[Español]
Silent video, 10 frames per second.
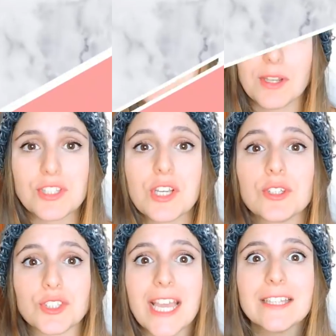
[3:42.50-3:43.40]
Y bueno
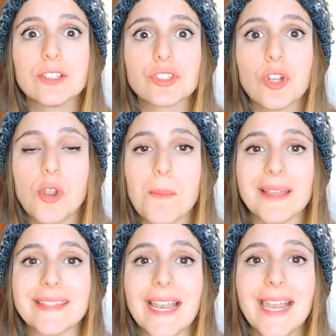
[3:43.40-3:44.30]
chicos, estos son los
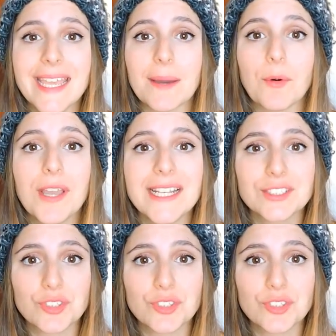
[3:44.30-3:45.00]
materiales que voy a